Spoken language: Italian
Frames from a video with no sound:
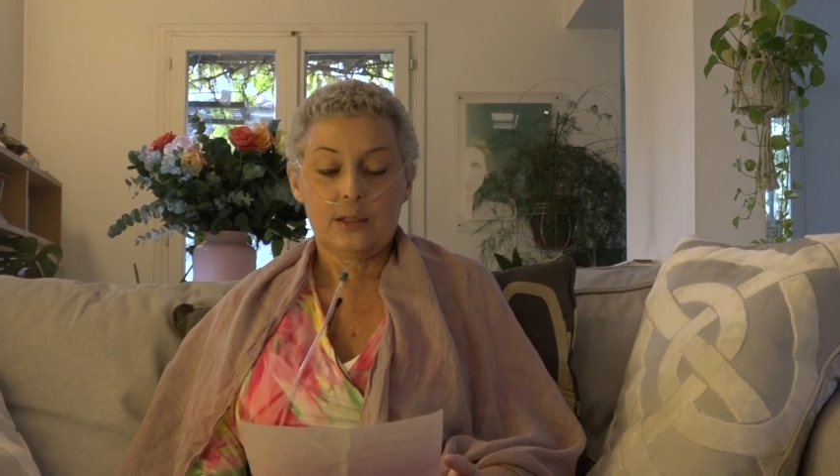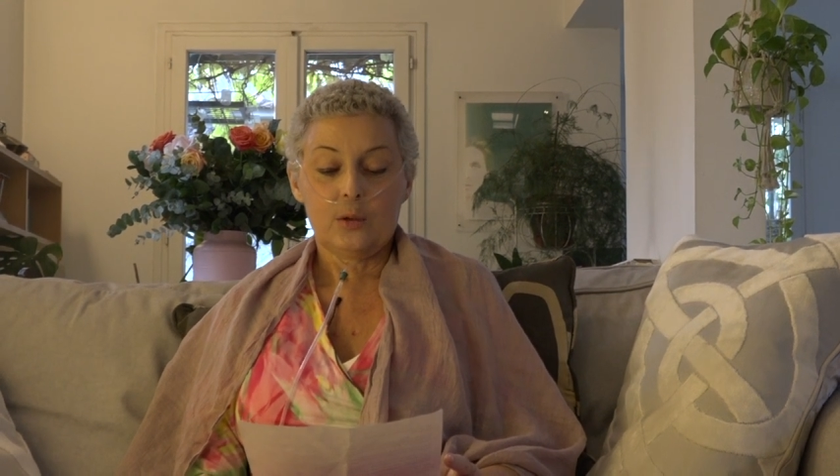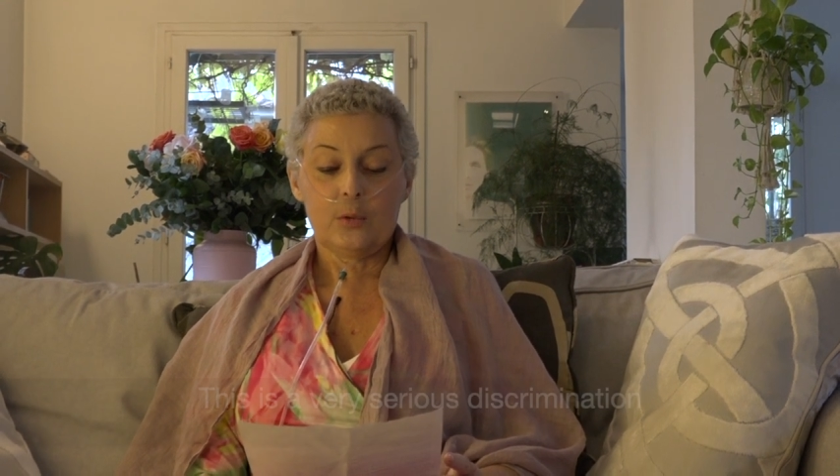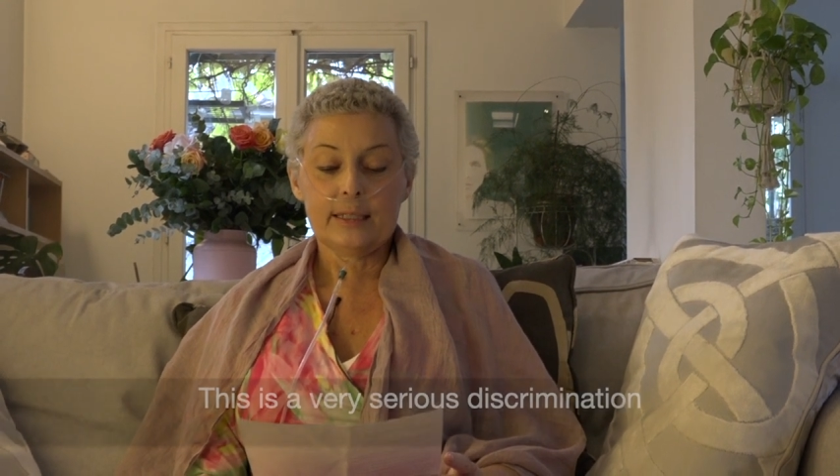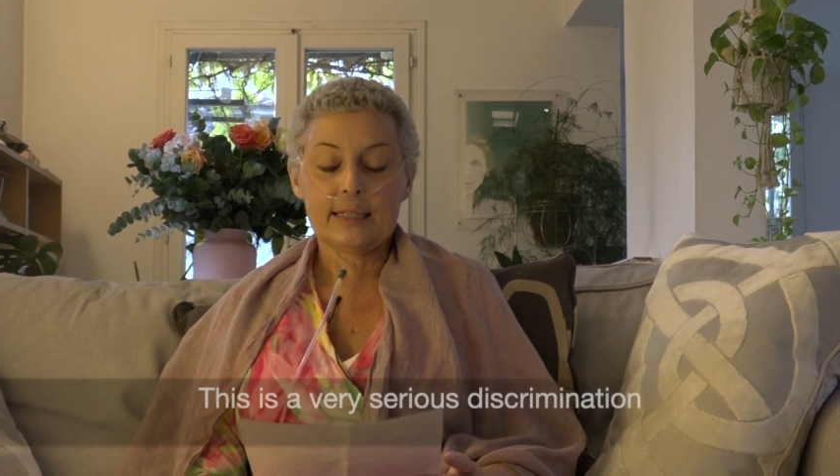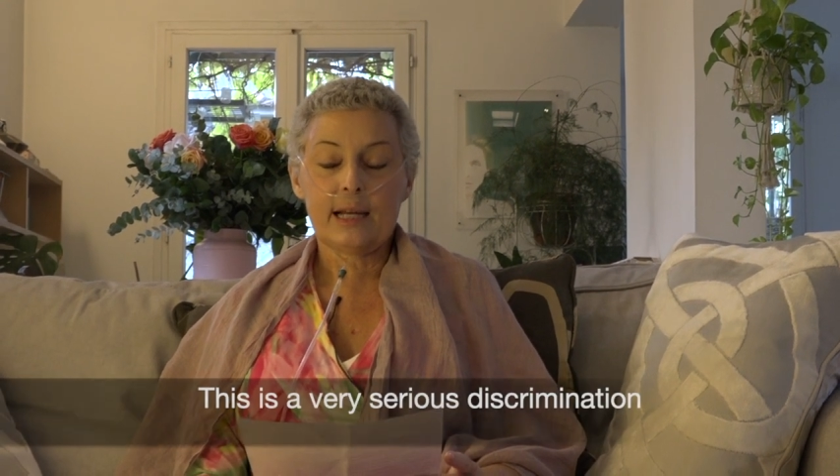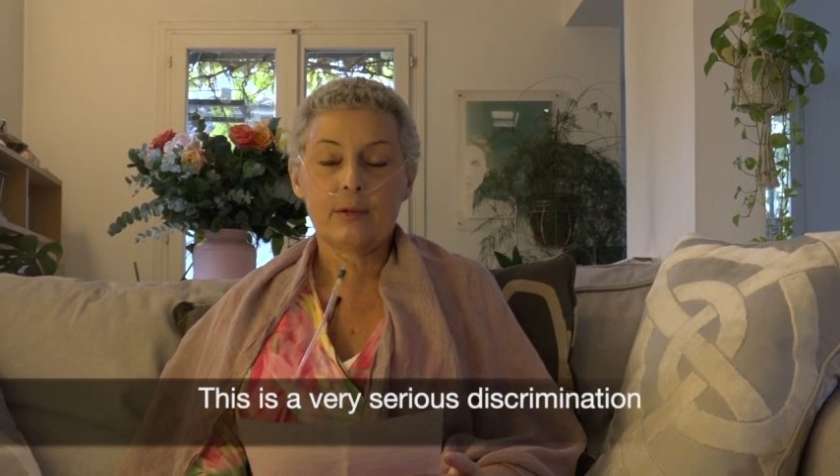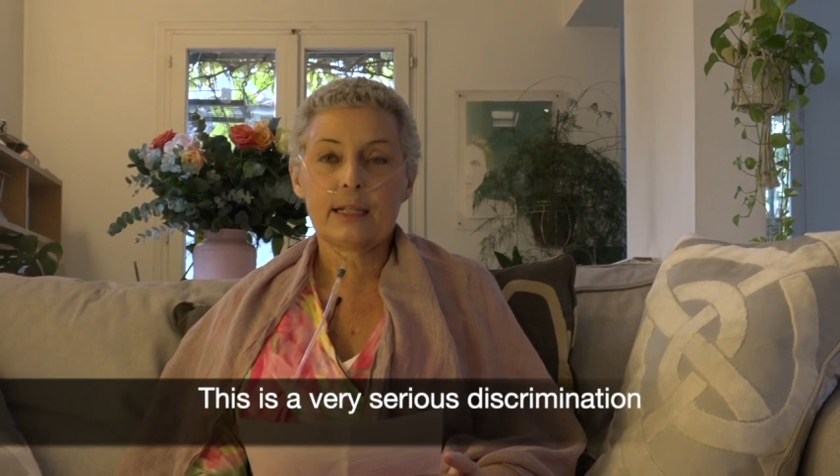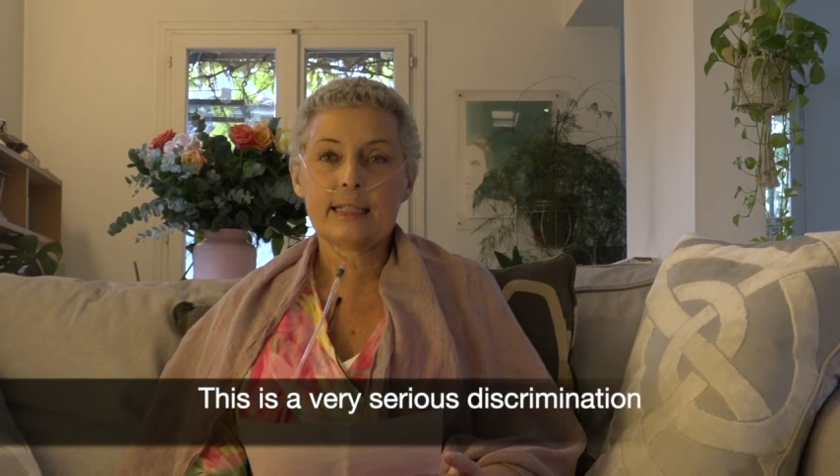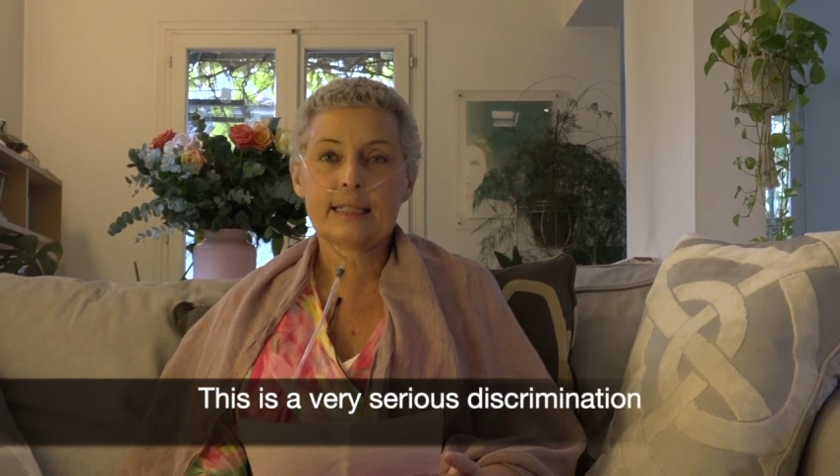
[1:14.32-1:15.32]
Questa è
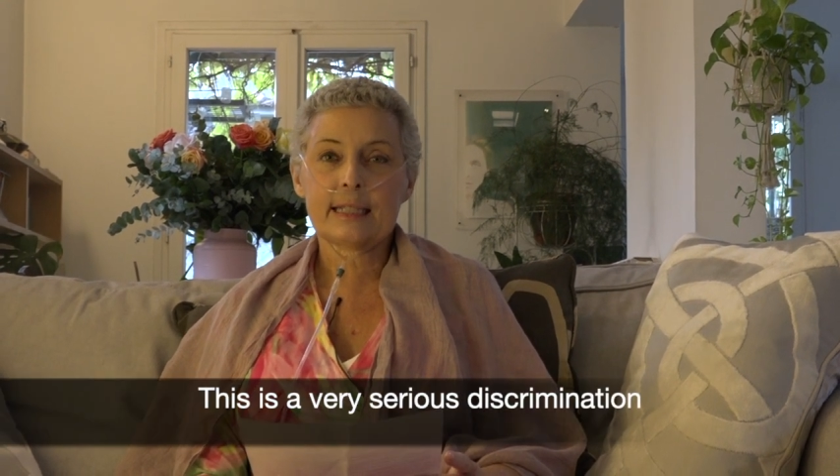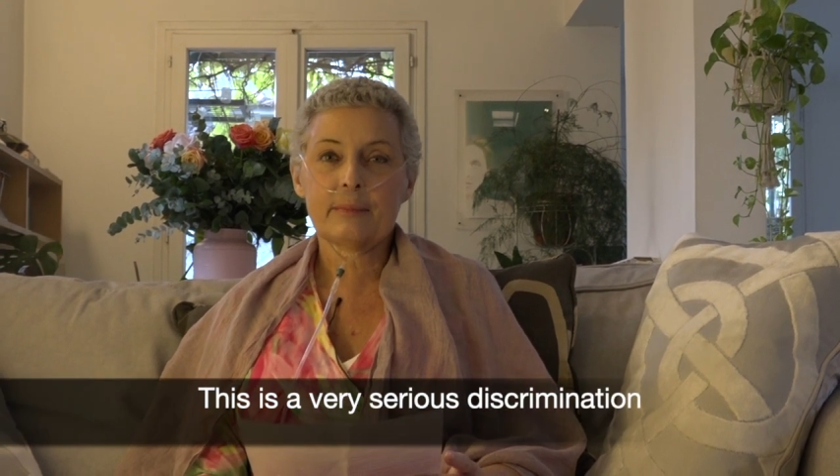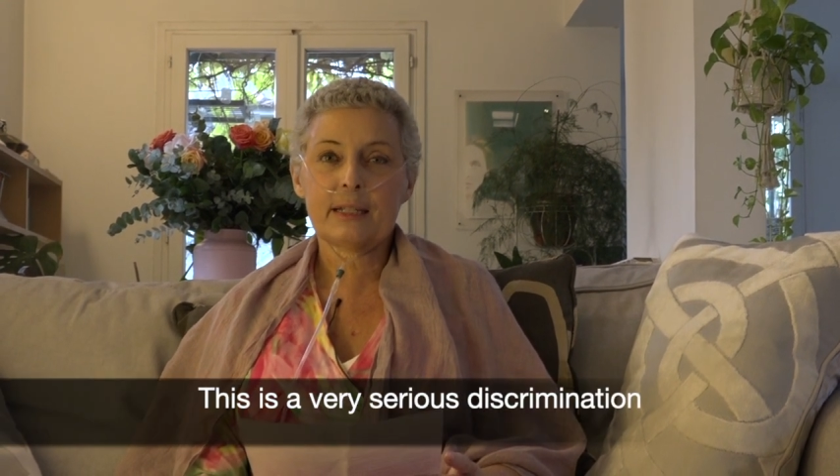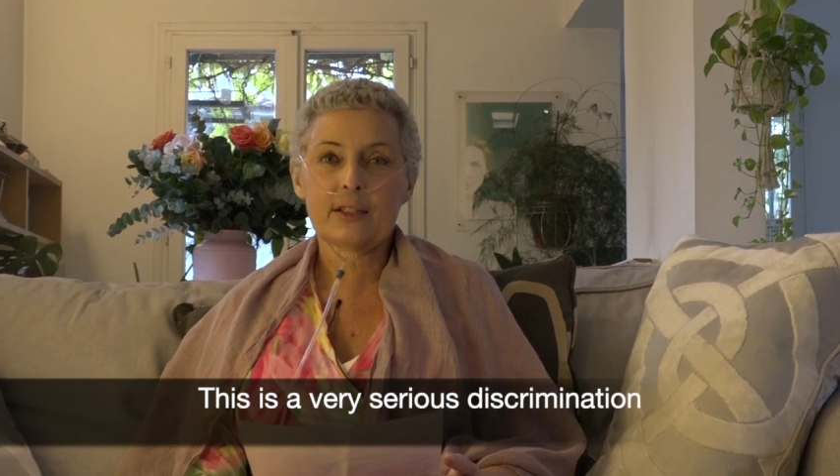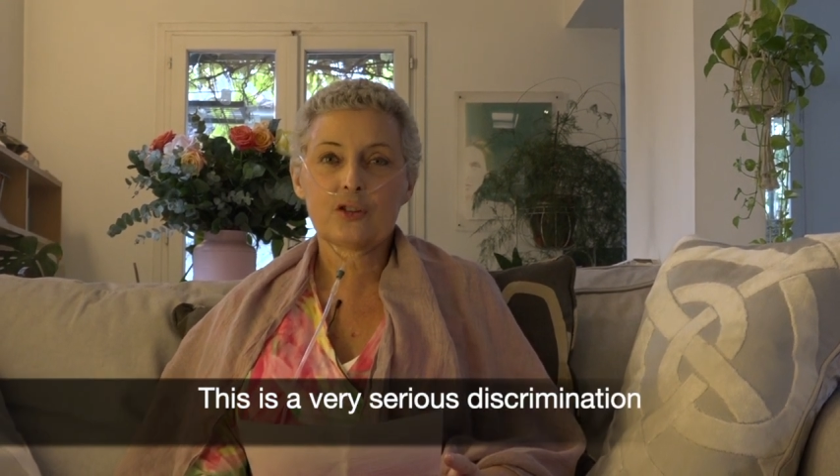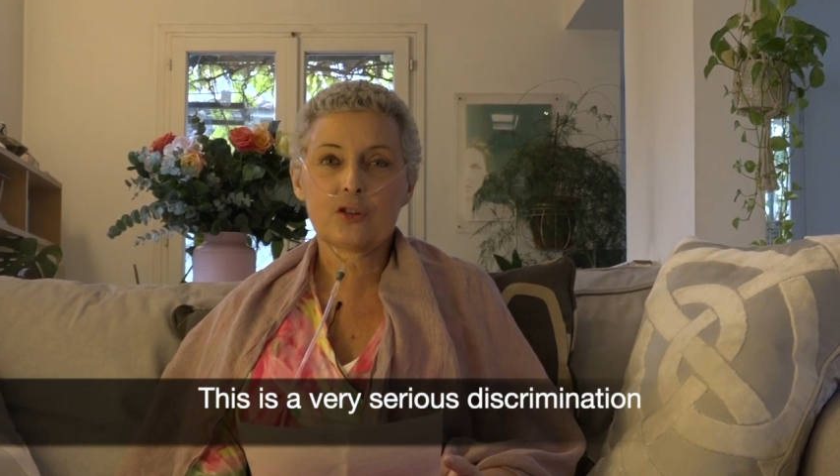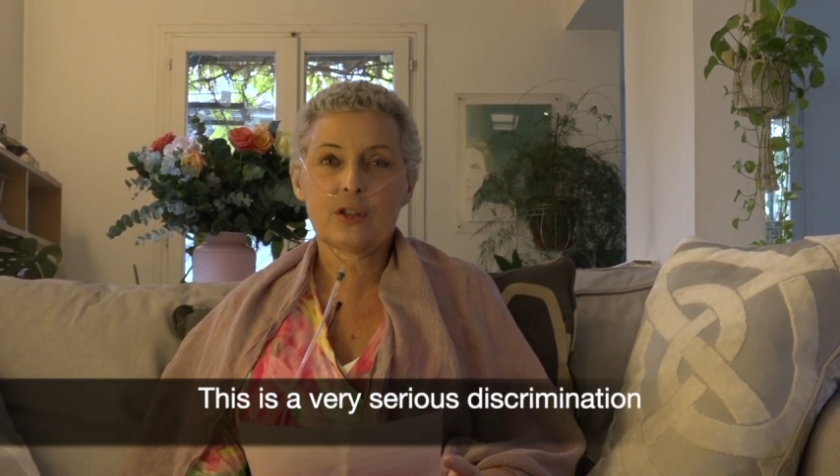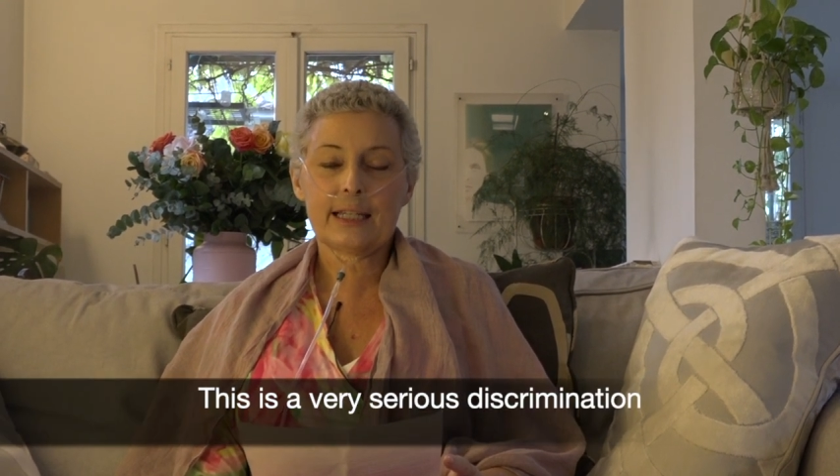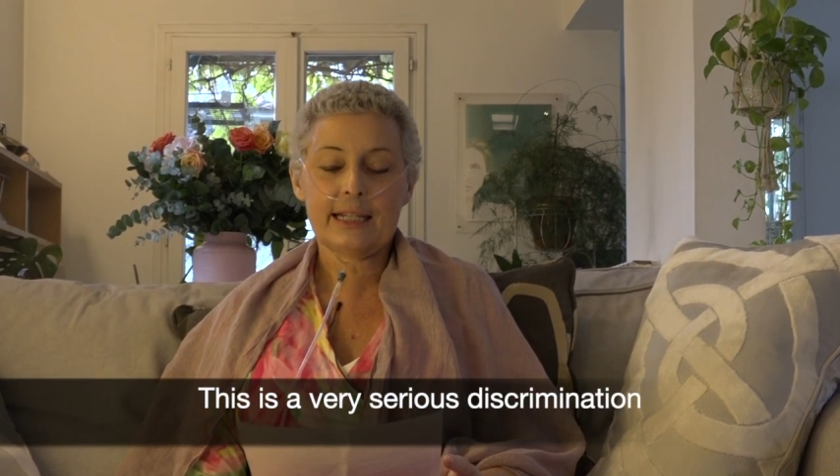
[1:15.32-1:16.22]
una discriminazione